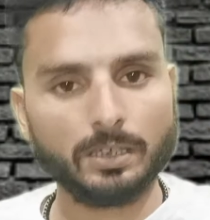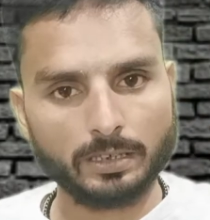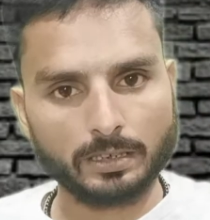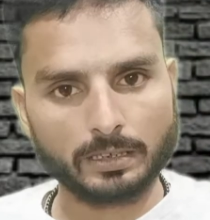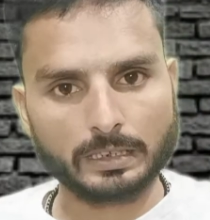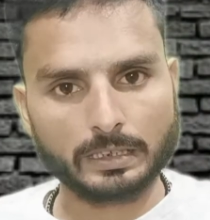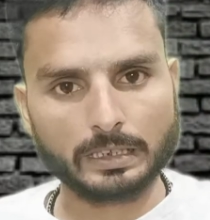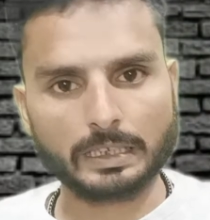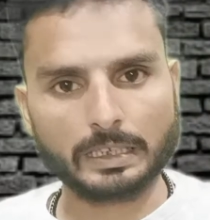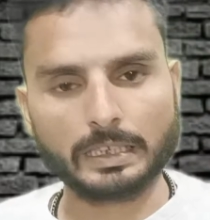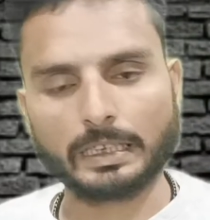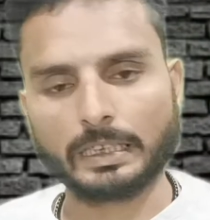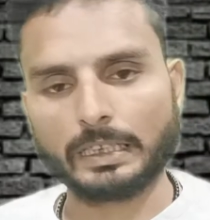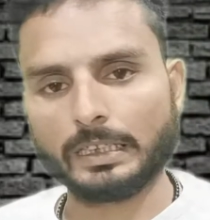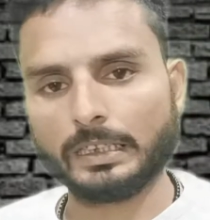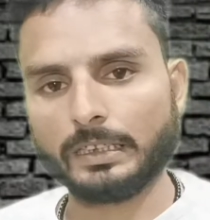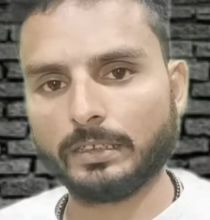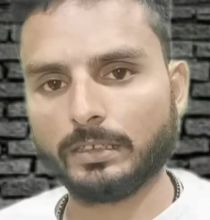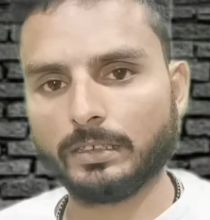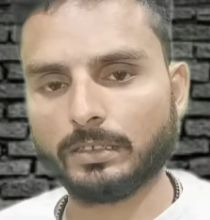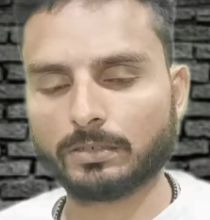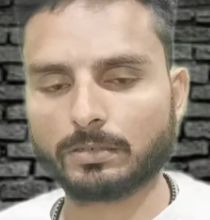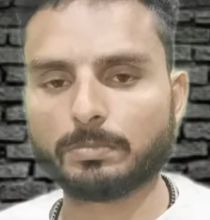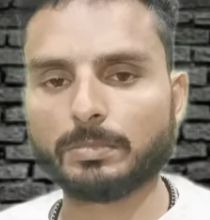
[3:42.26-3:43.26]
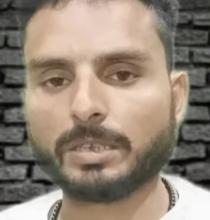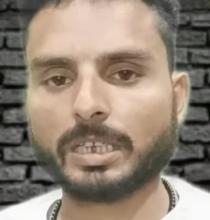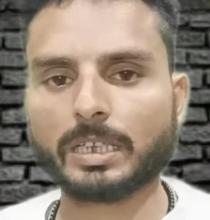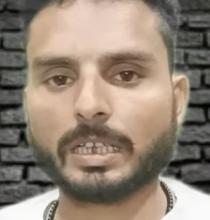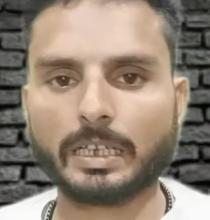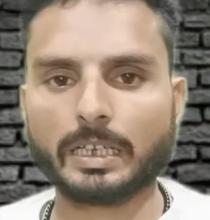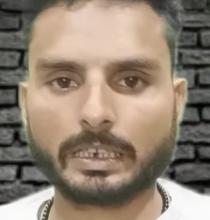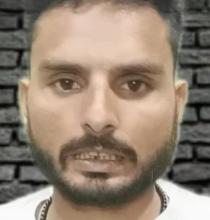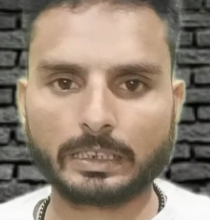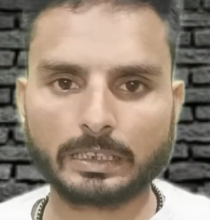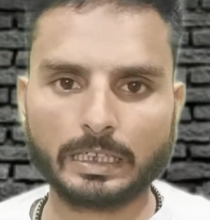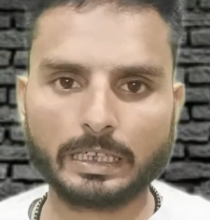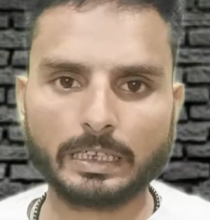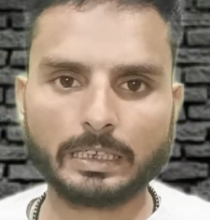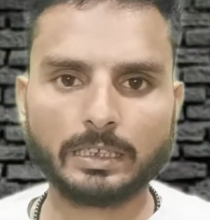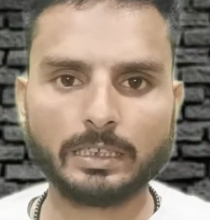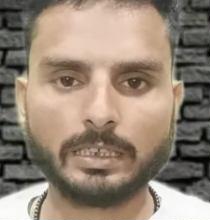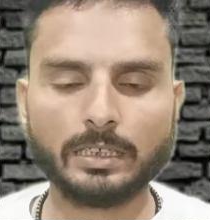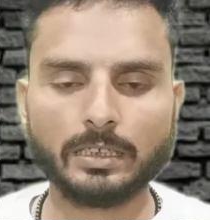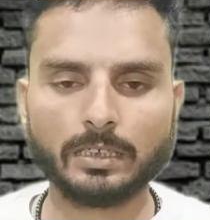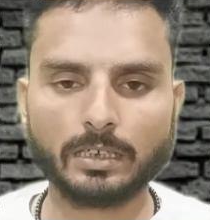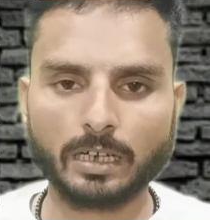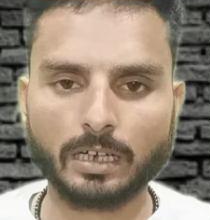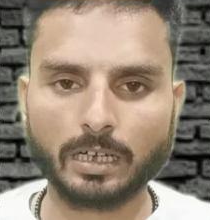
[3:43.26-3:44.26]
देखिए इसमें क्या रहता है
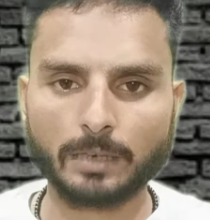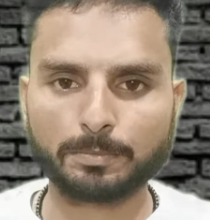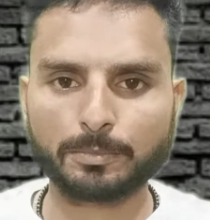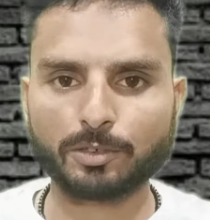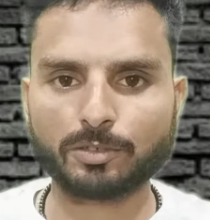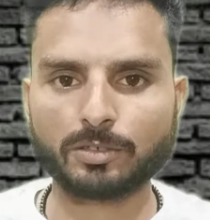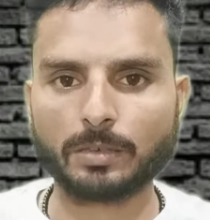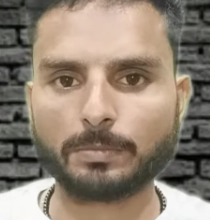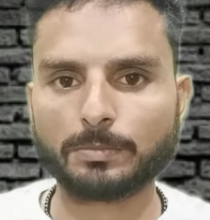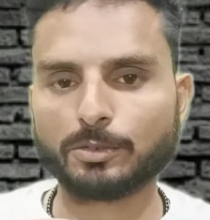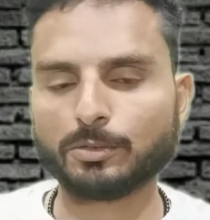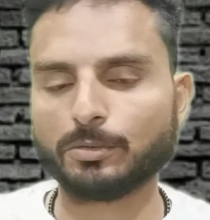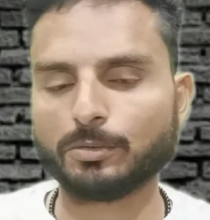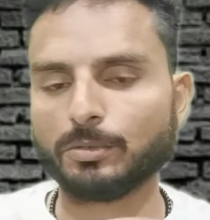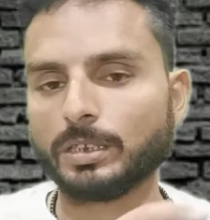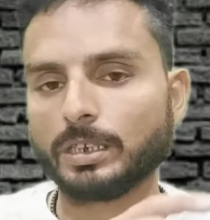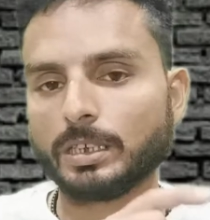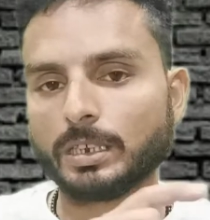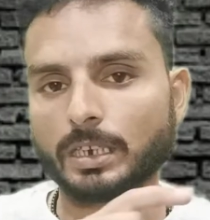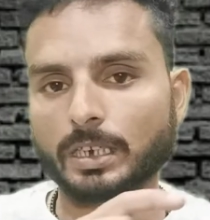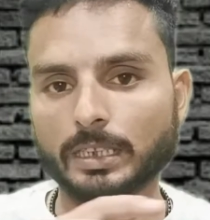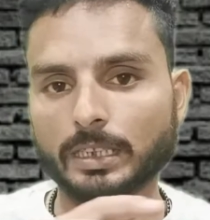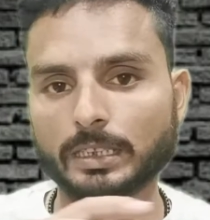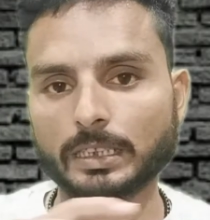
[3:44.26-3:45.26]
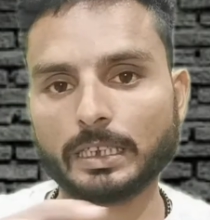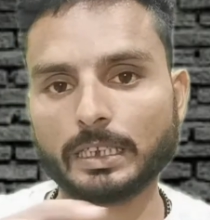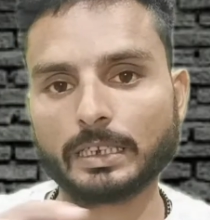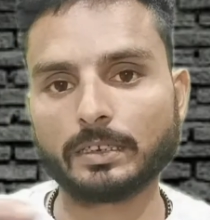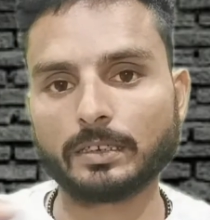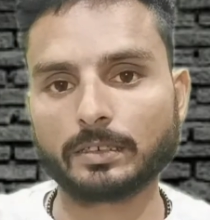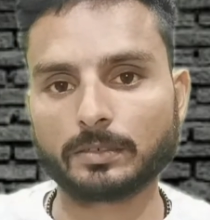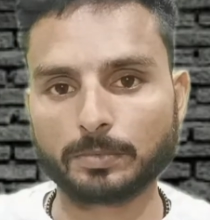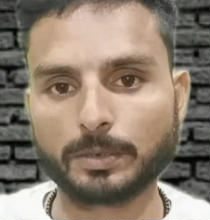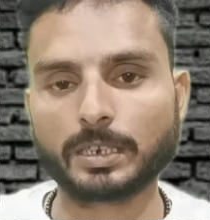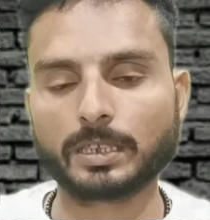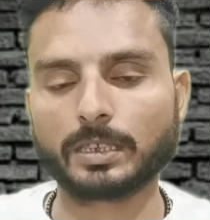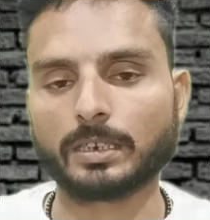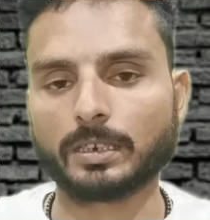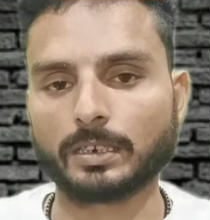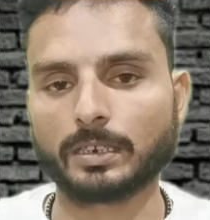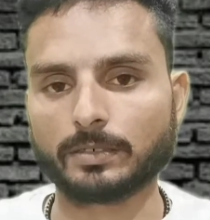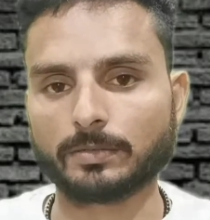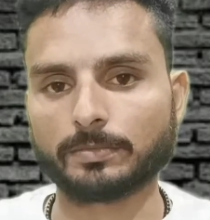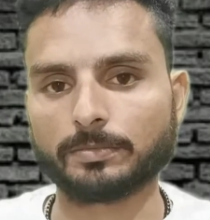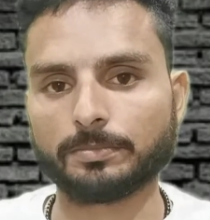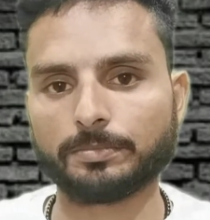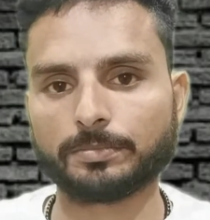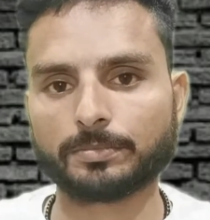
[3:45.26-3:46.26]
कि आपके सामने जो इरर आता है नेटवर्क इरर
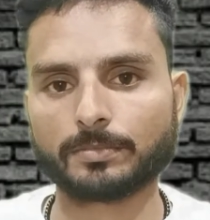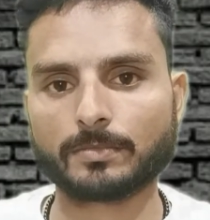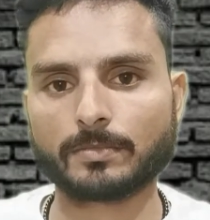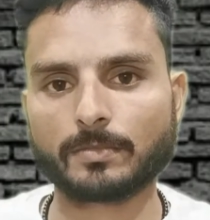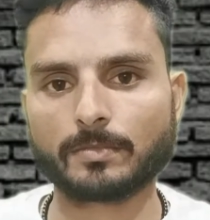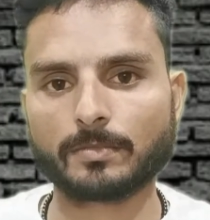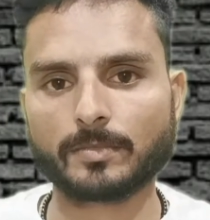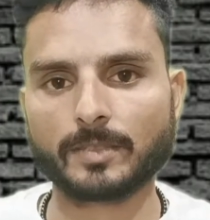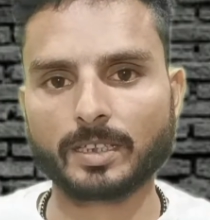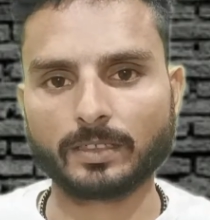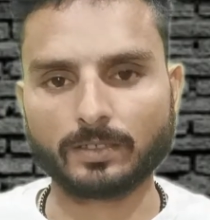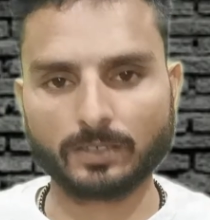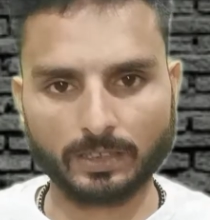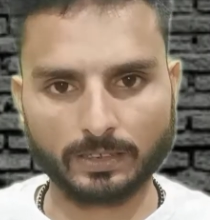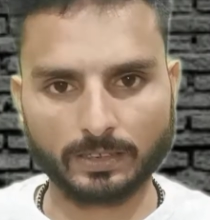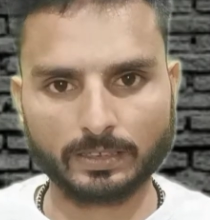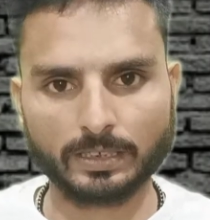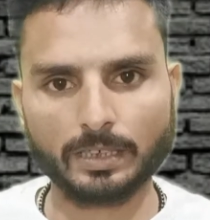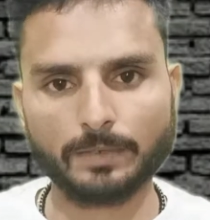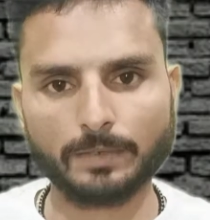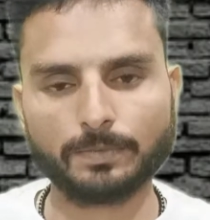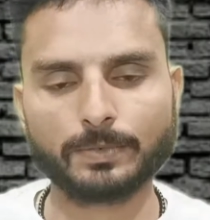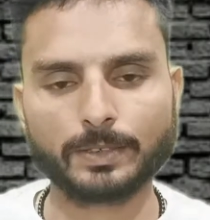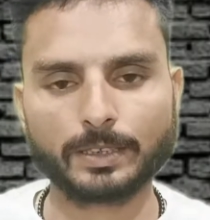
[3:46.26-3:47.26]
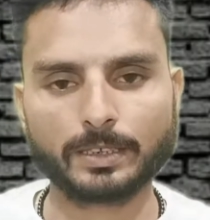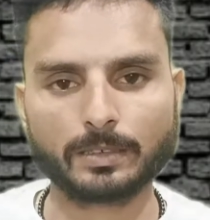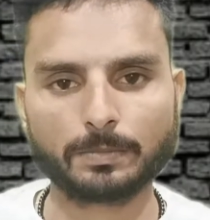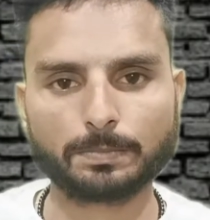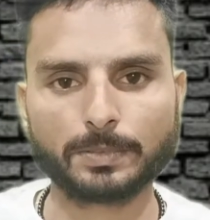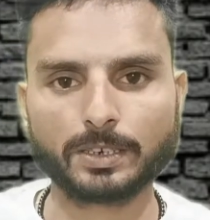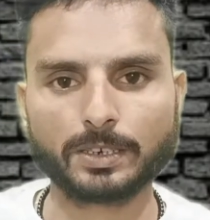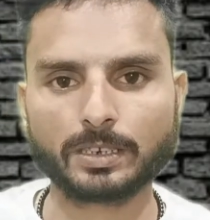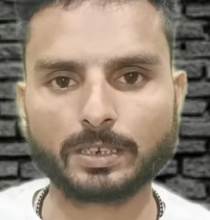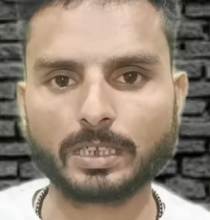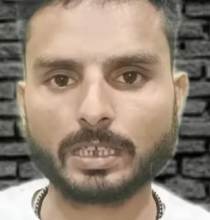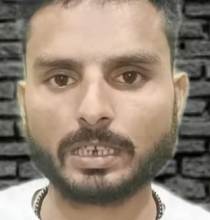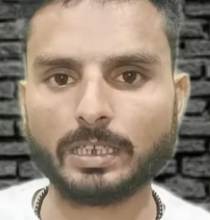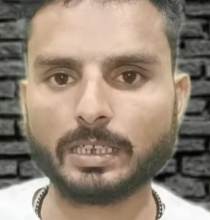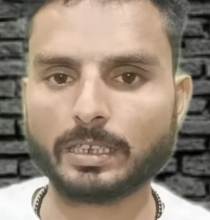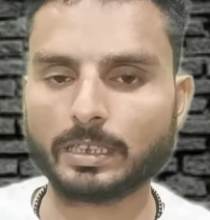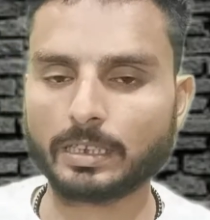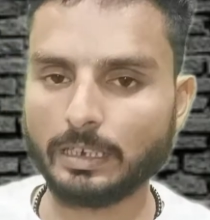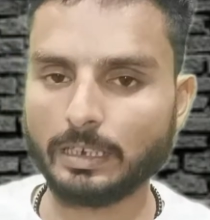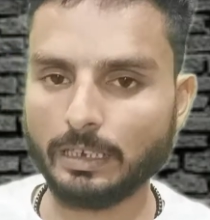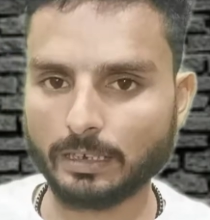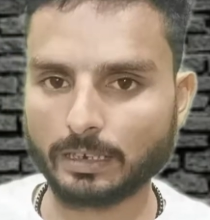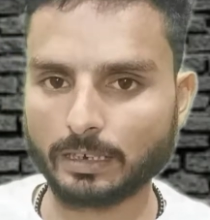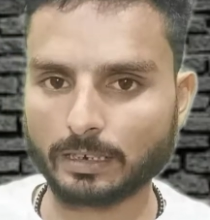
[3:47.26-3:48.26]
जैसे आप फिंगरप्रिंट के लिए
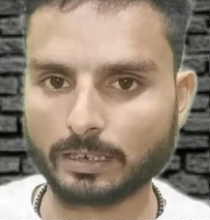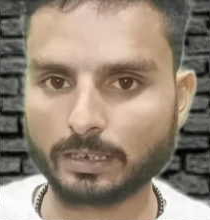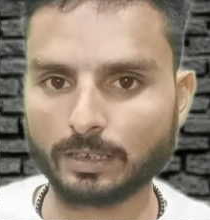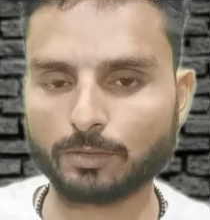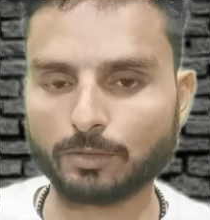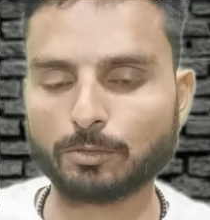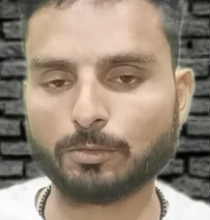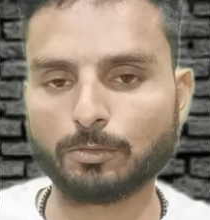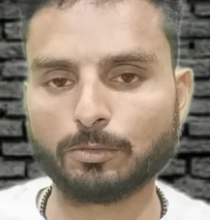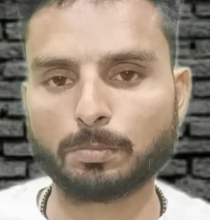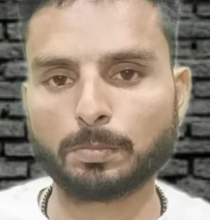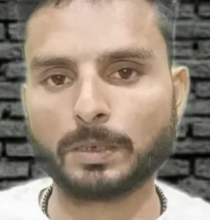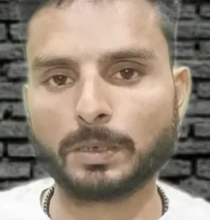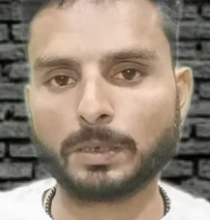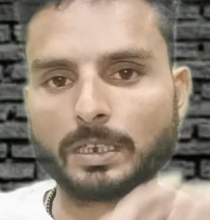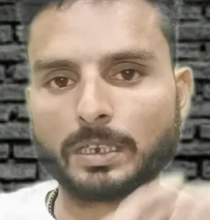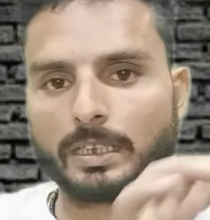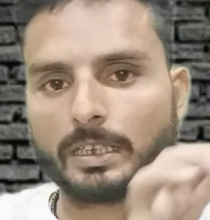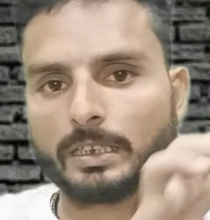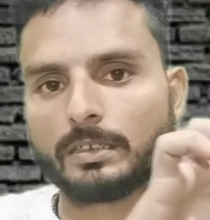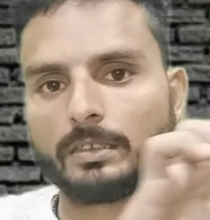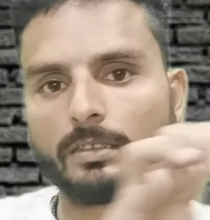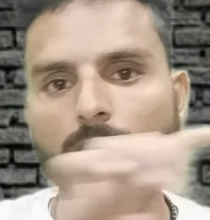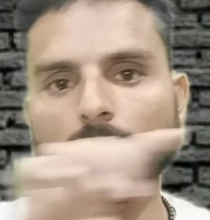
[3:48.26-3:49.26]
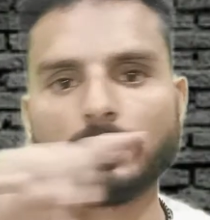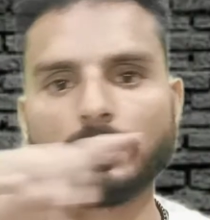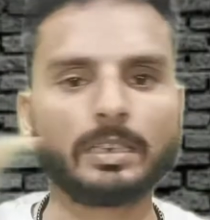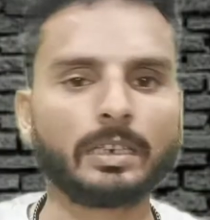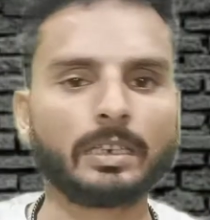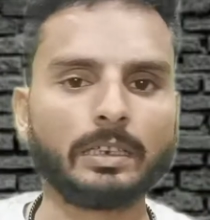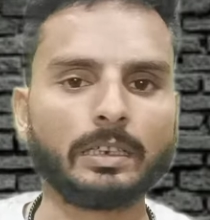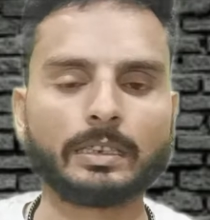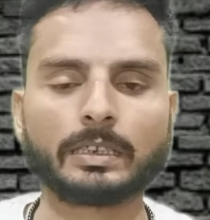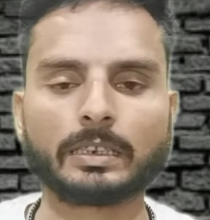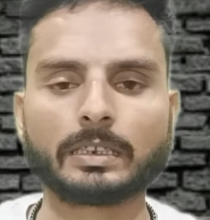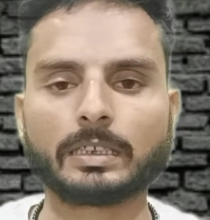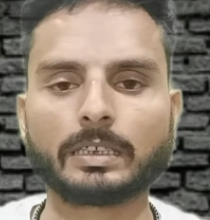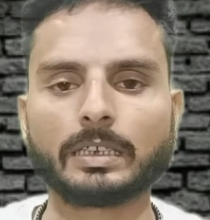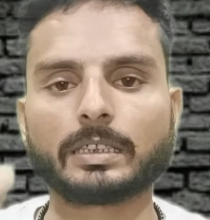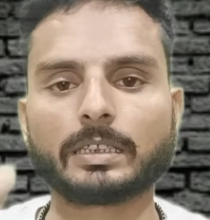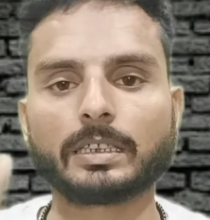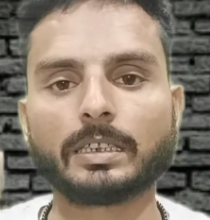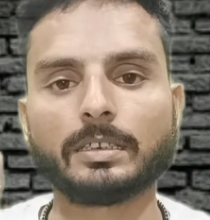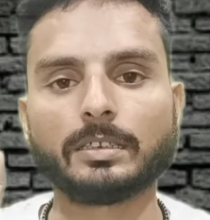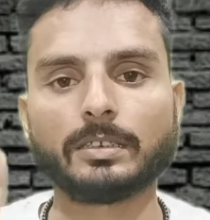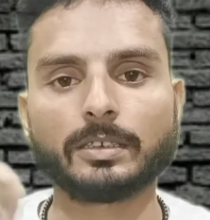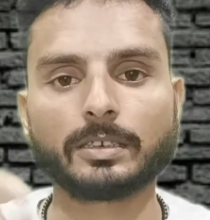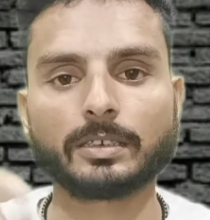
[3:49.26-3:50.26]
क्लिक करते हैं तो ऊपर एक इर लिख करके
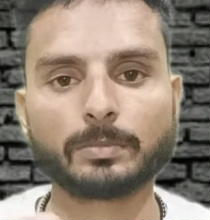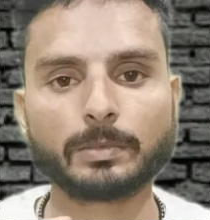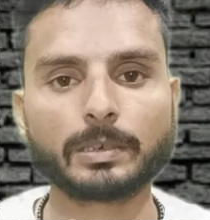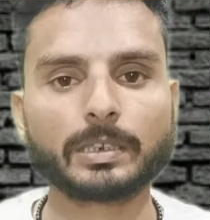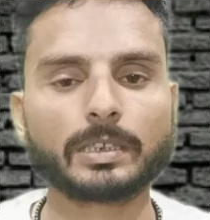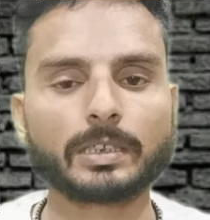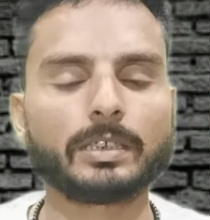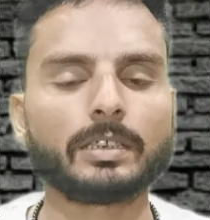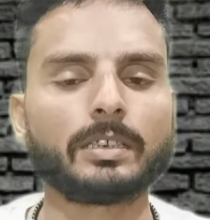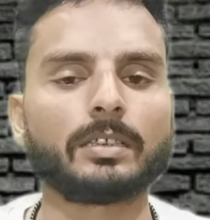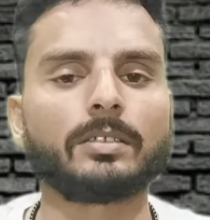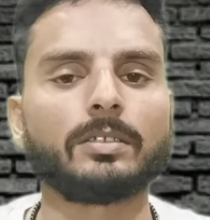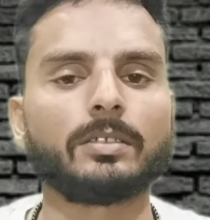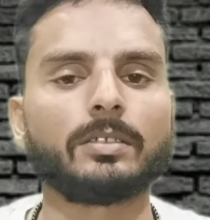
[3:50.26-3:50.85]
आता है नेटवर्क इर